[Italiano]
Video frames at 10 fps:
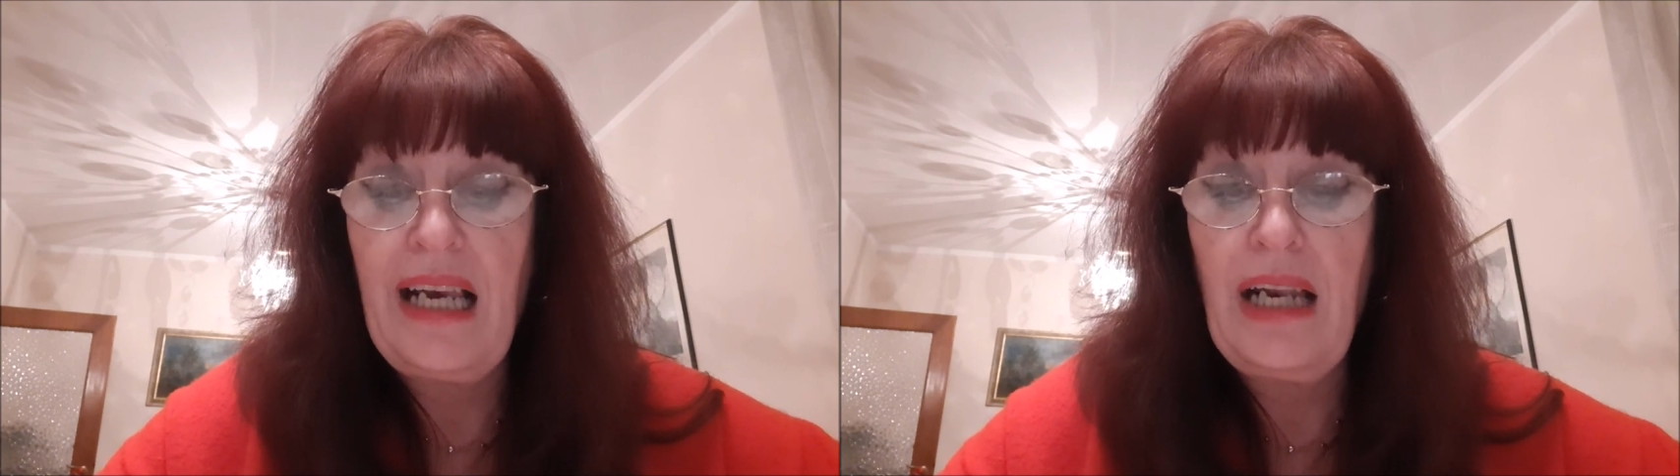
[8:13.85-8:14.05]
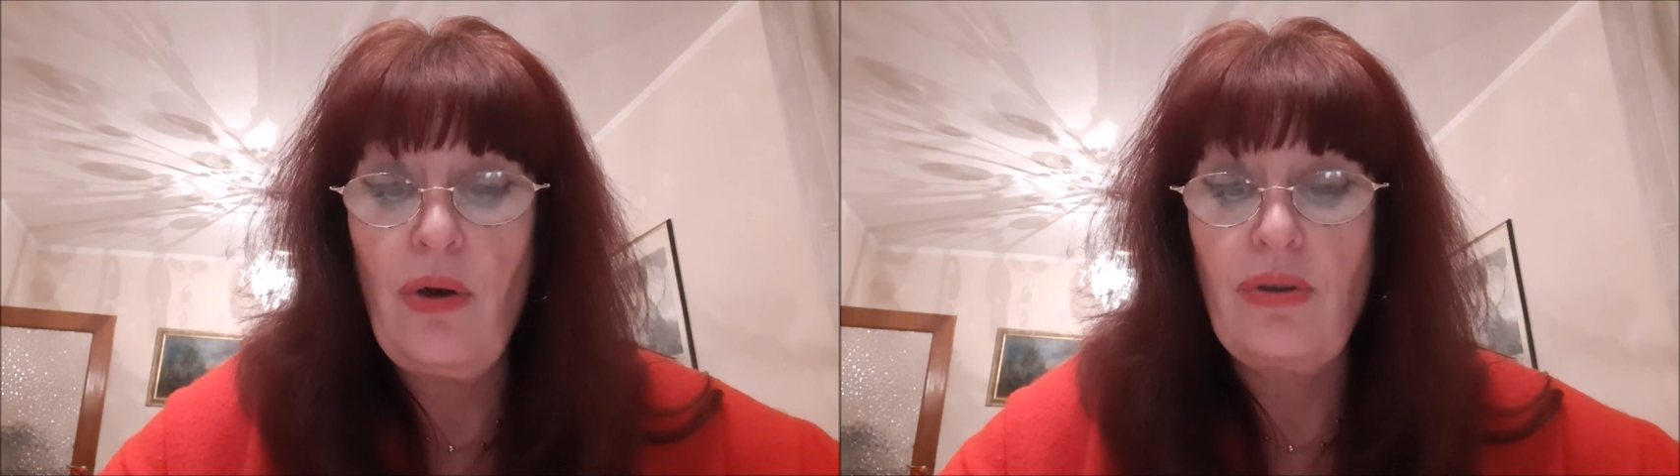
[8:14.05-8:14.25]

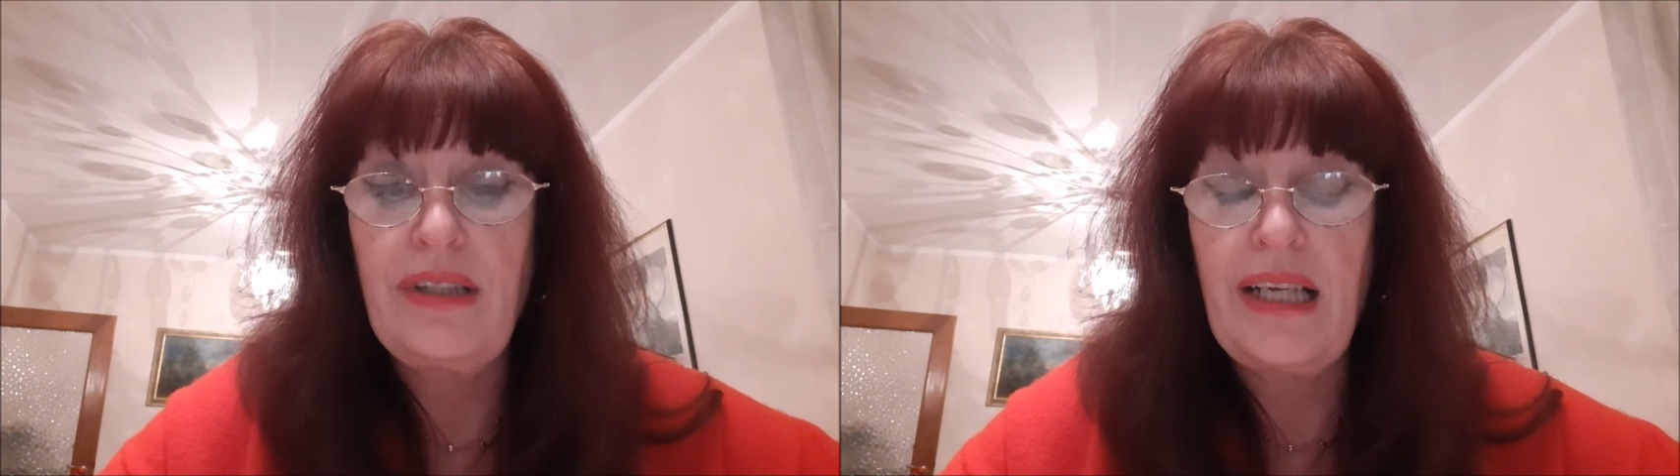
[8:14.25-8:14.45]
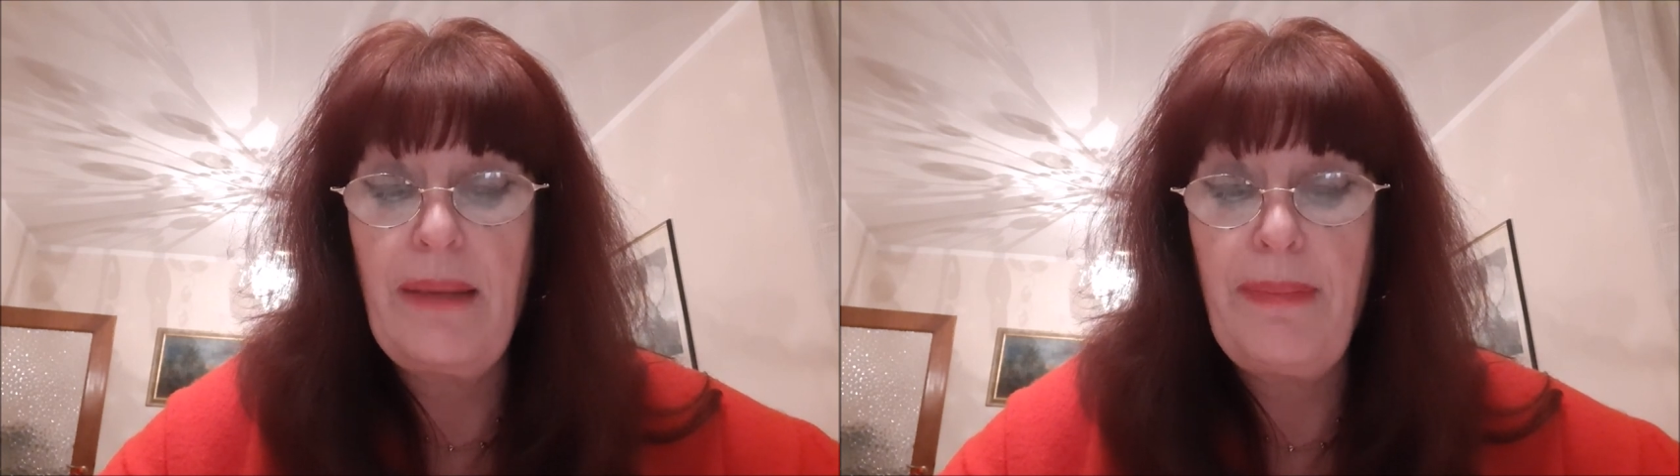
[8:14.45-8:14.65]
la
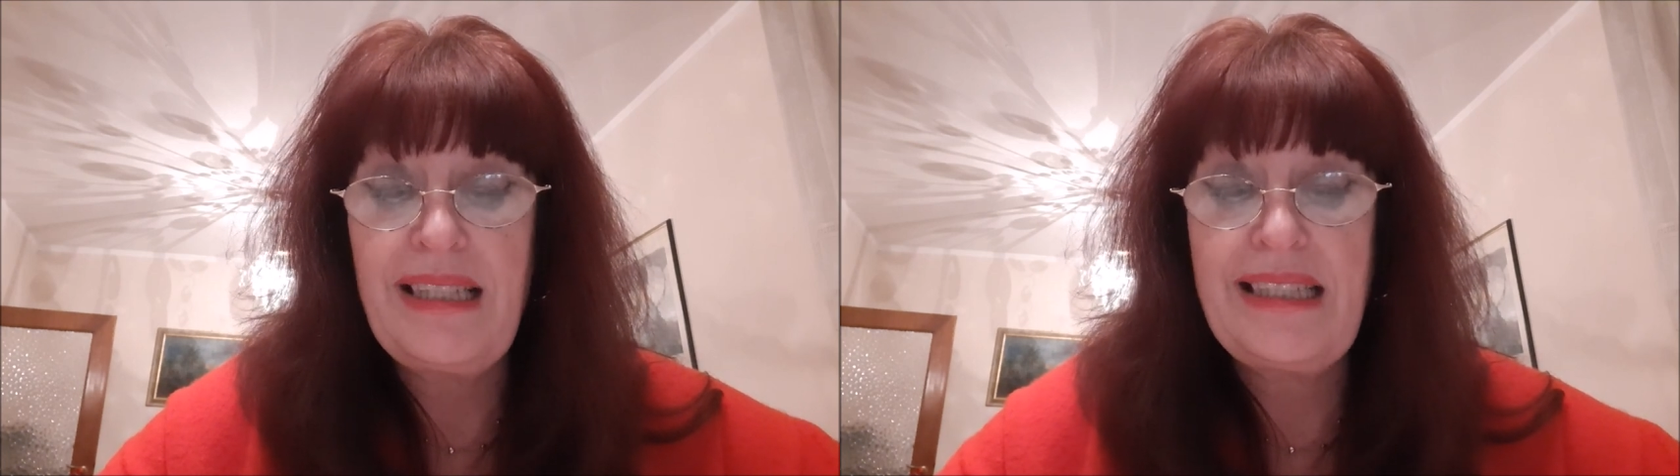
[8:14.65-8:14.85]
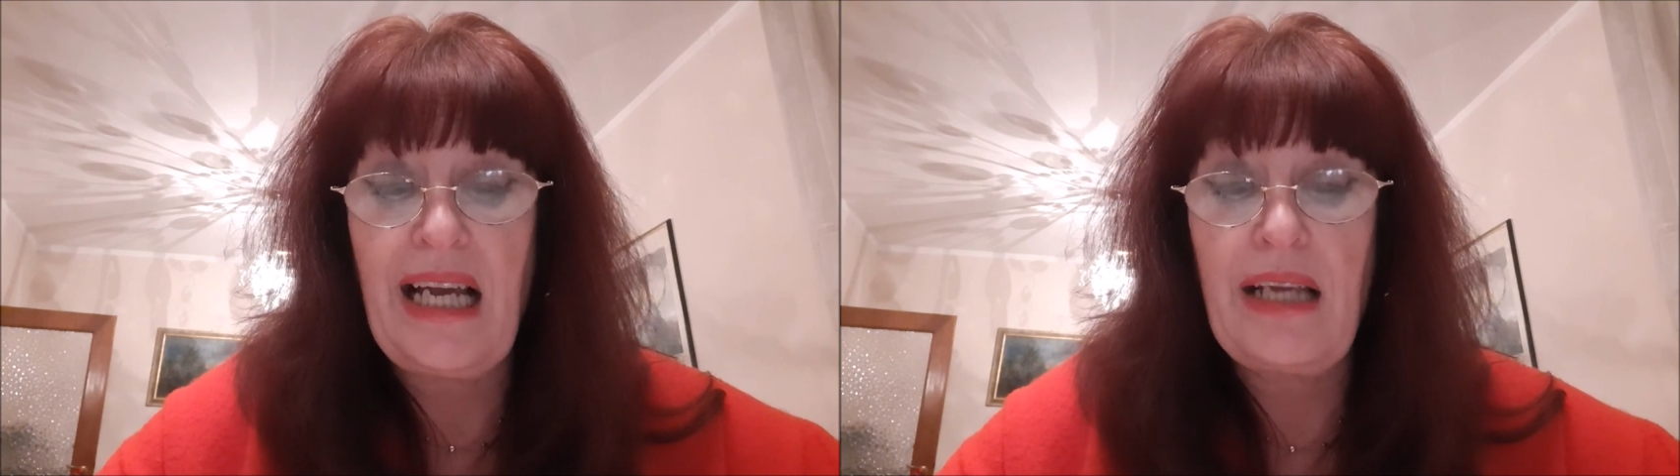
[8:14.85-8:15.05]
notte che
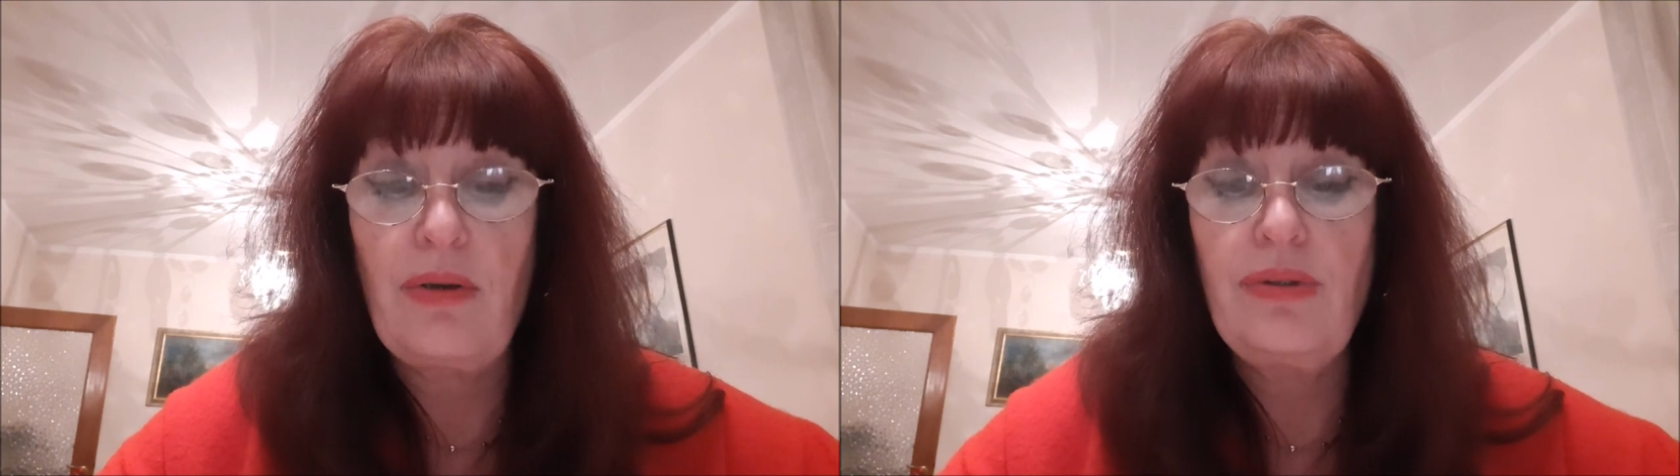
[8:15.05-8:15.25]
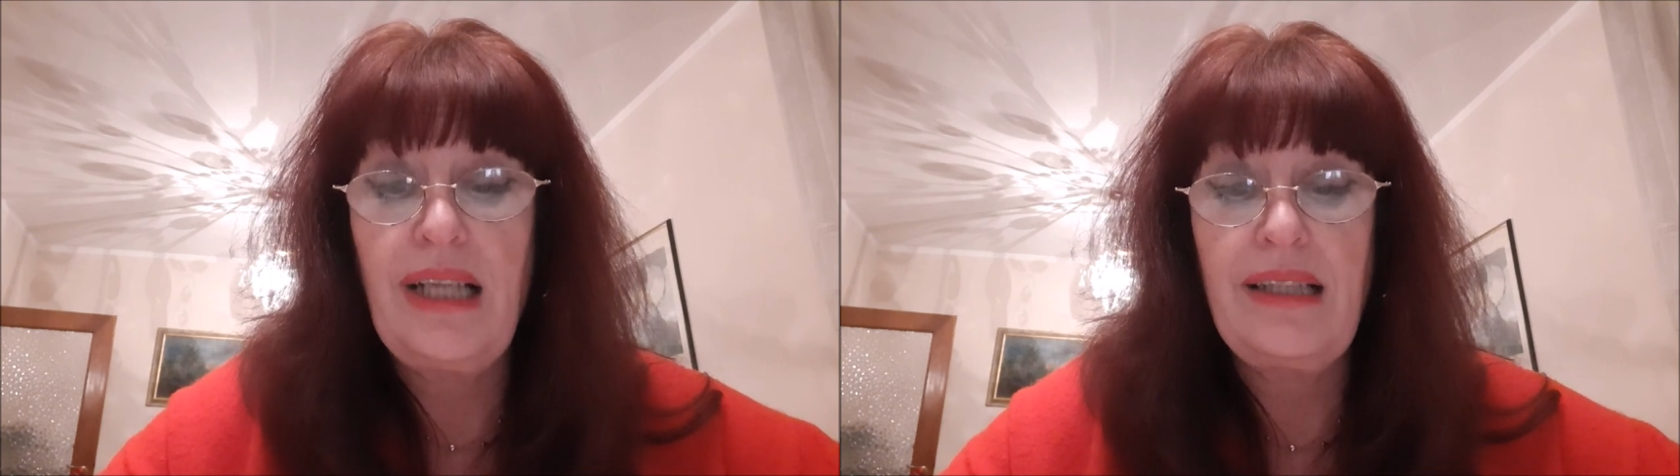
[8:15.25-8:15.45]
passai
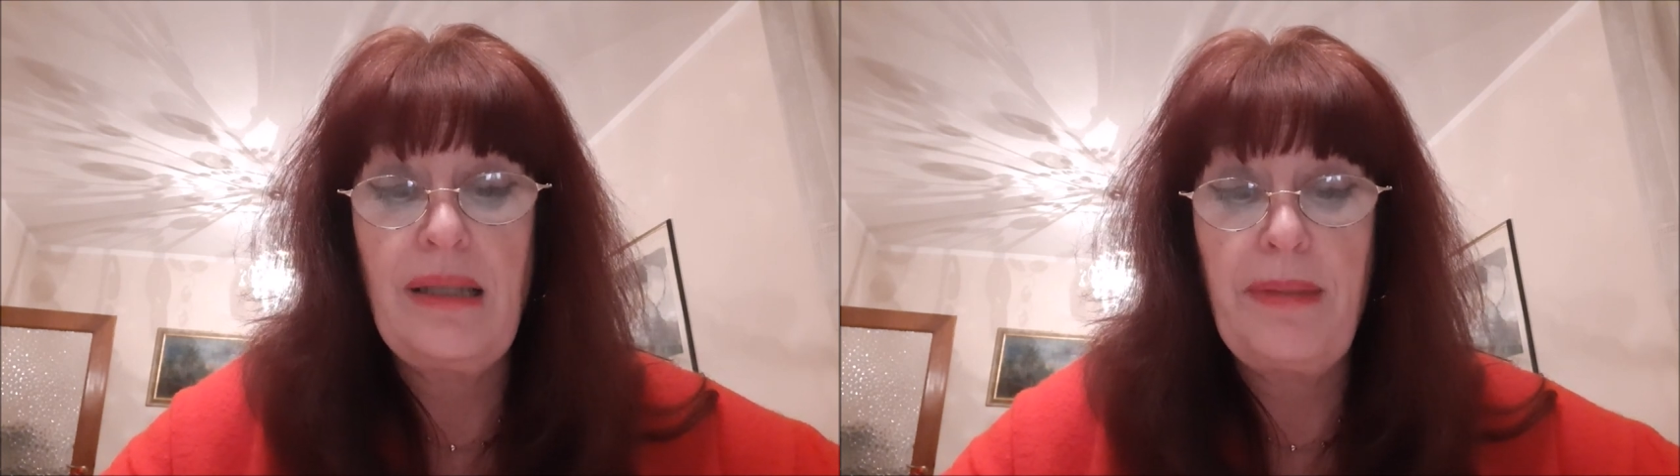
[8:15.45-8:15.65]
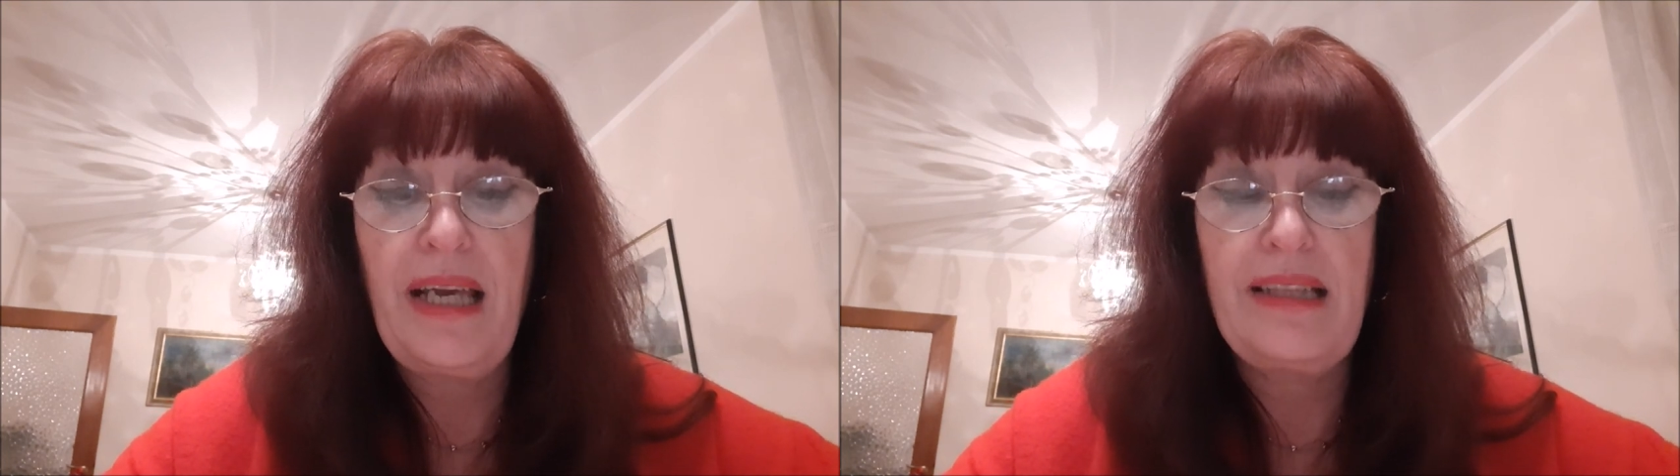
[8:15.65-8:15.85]
con
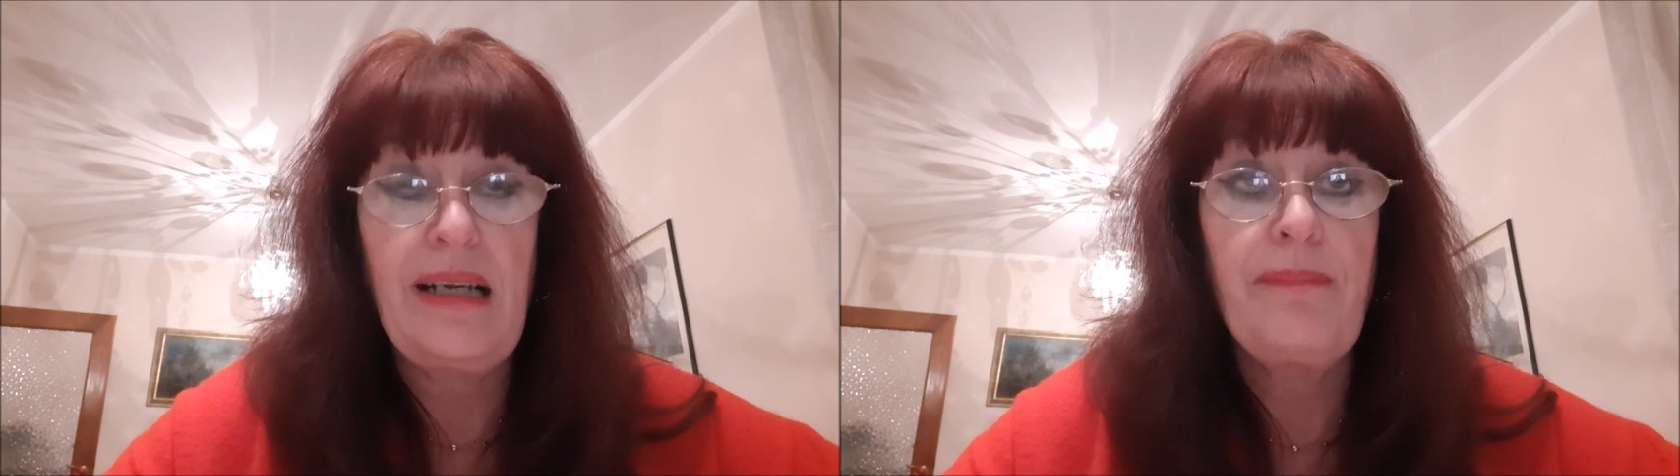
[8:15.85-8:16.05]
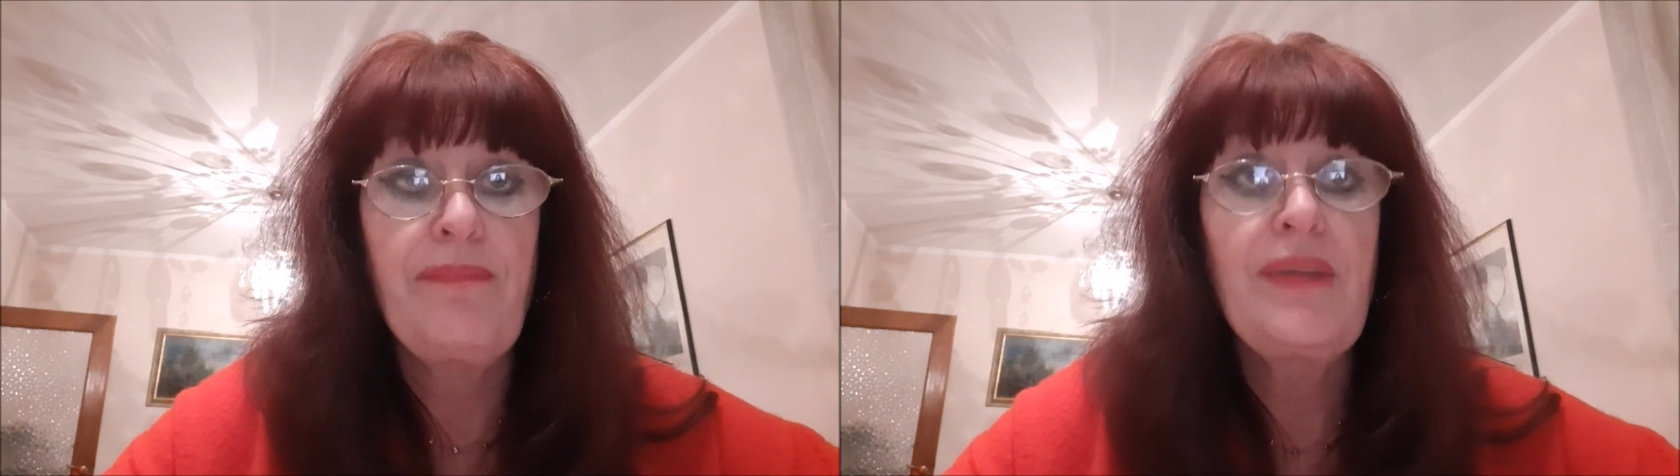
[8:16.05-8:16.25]
tanta pietà.